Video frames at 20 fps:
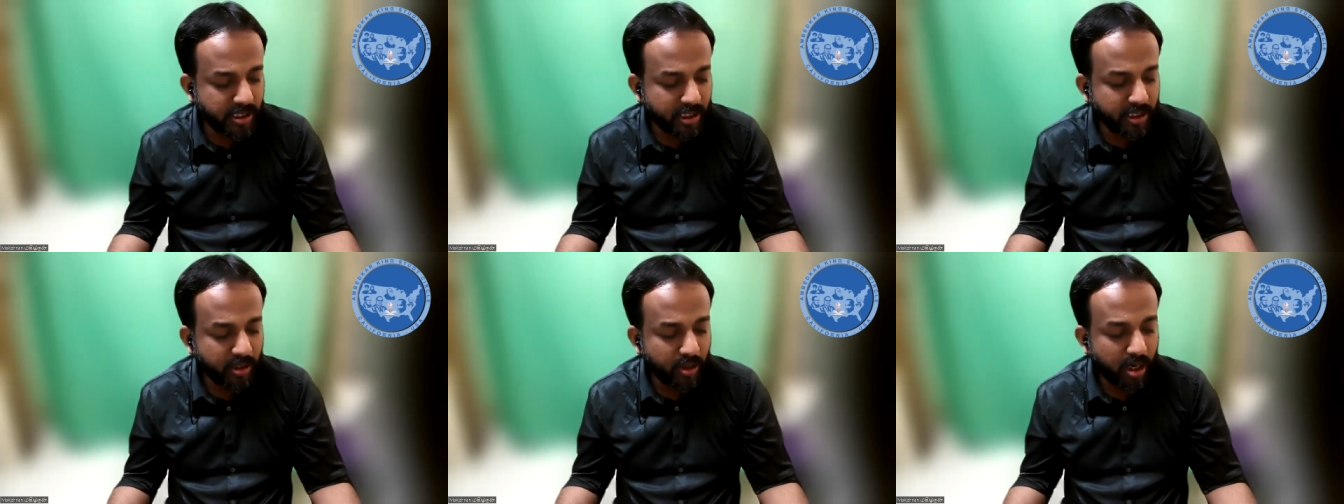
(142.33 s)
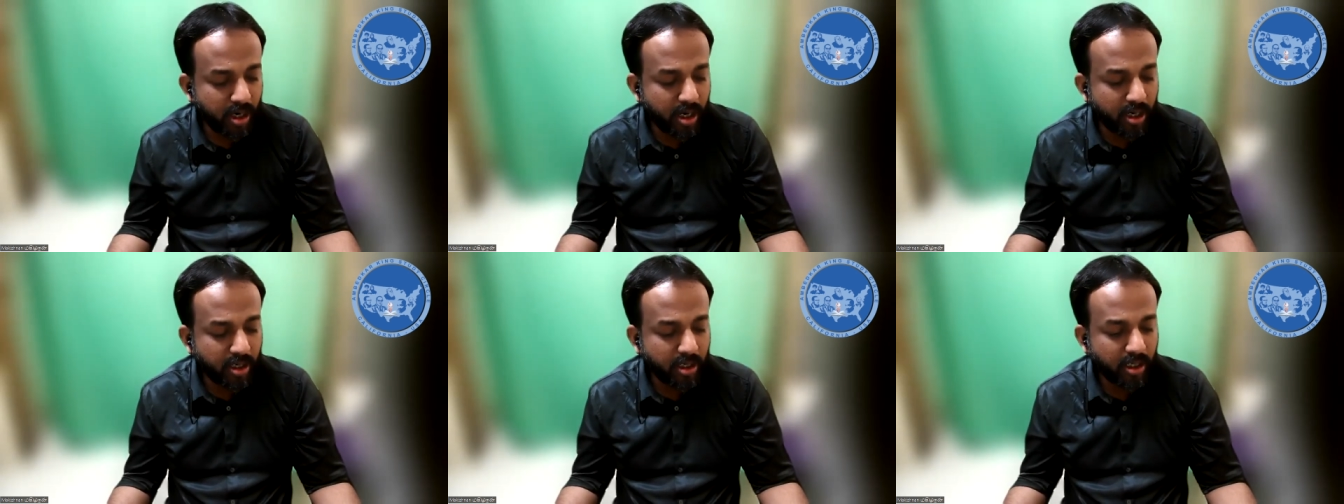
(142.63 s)
के
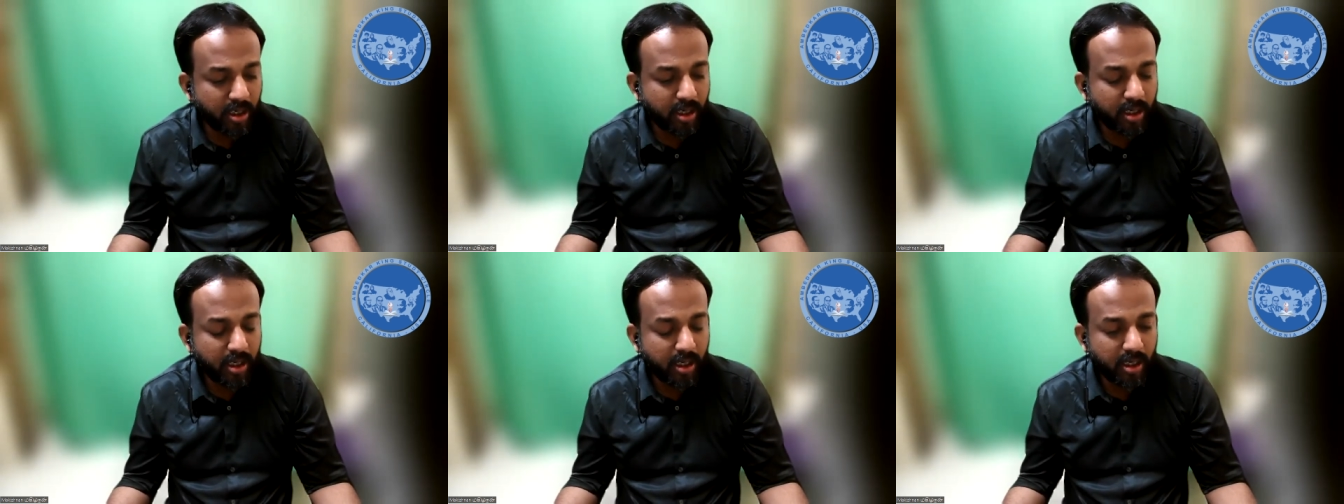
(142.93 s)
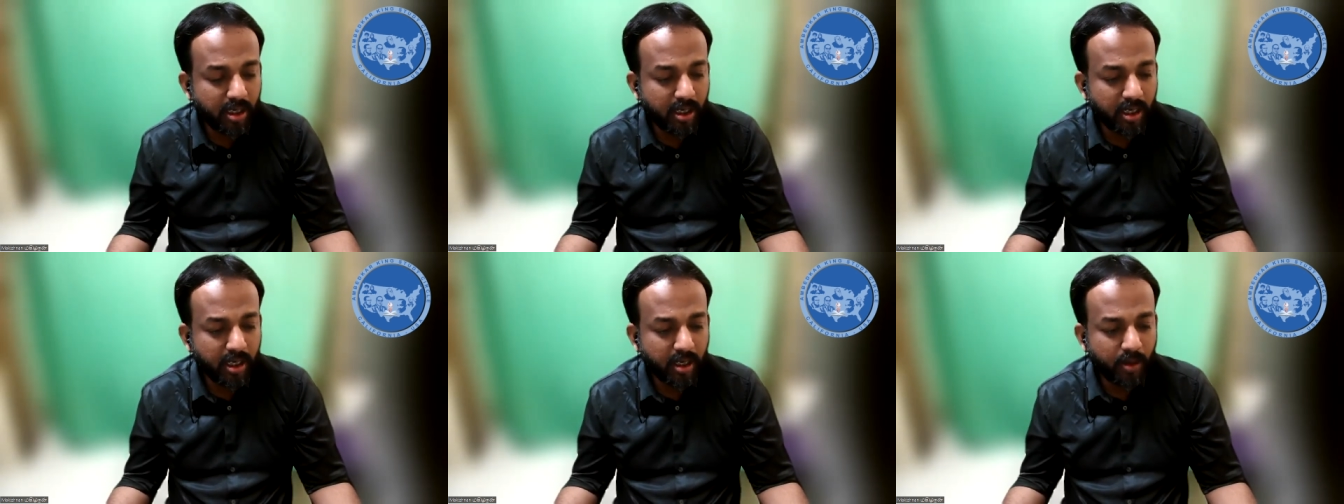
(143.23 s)
दौरान
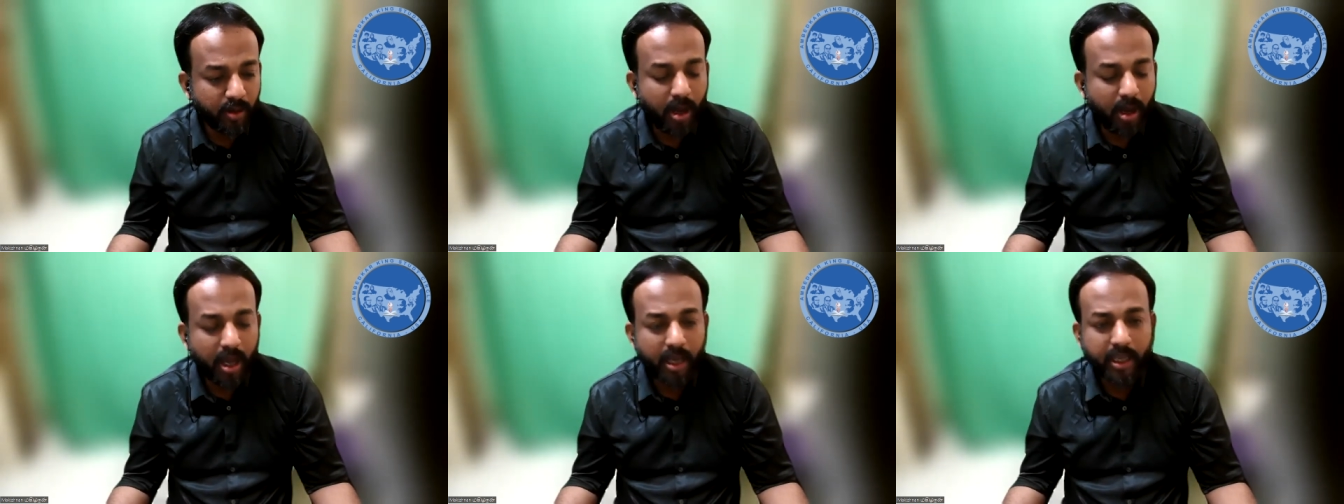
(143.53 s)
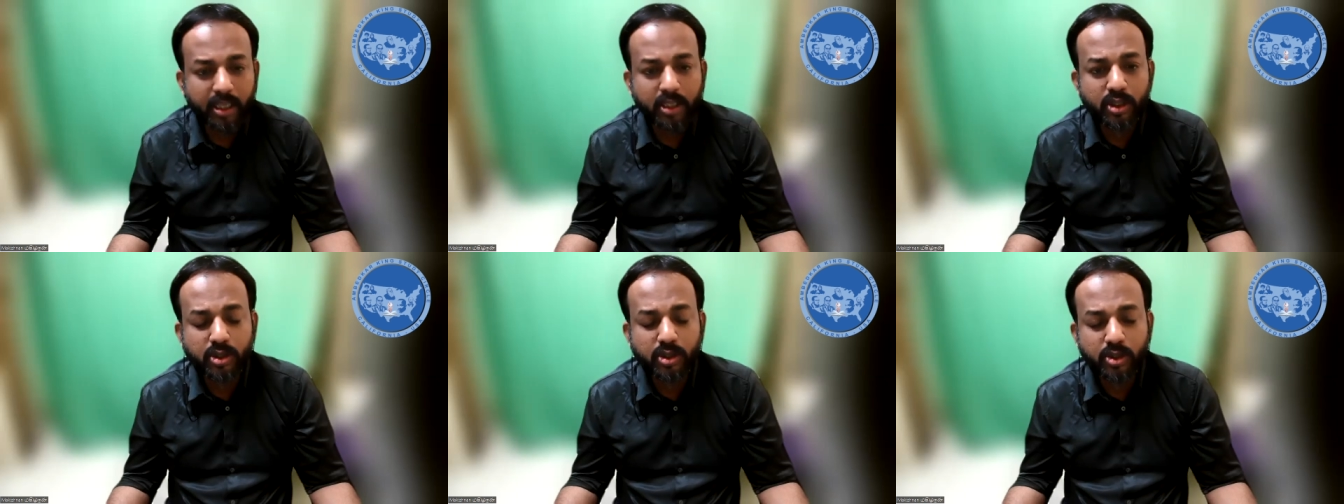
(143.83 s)
वहाँ
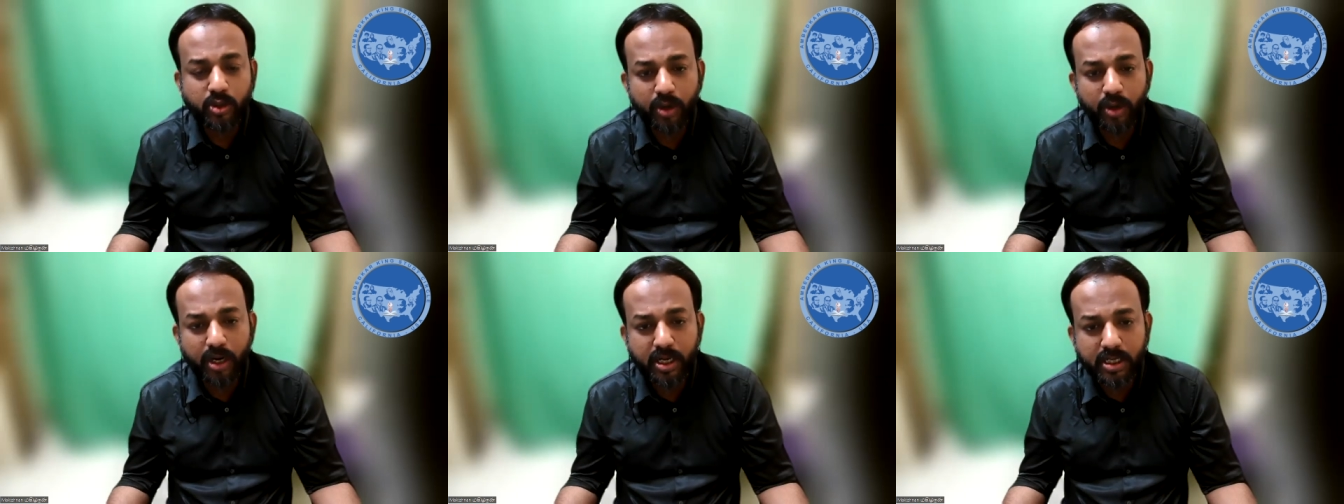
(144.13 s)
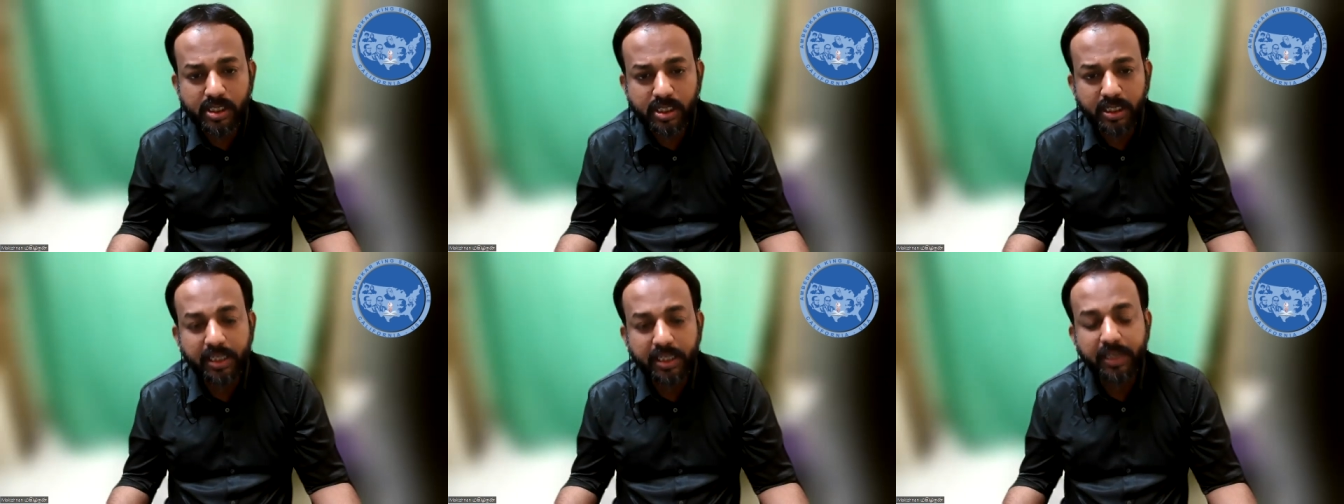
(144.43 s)
के जो
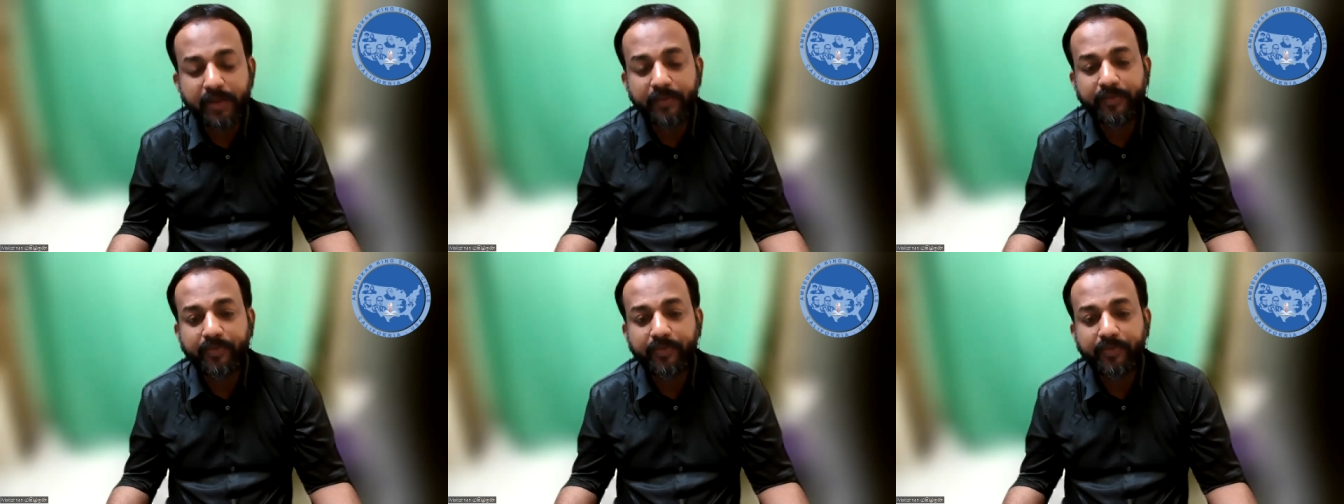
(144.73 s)
स्टूडेंट्स थे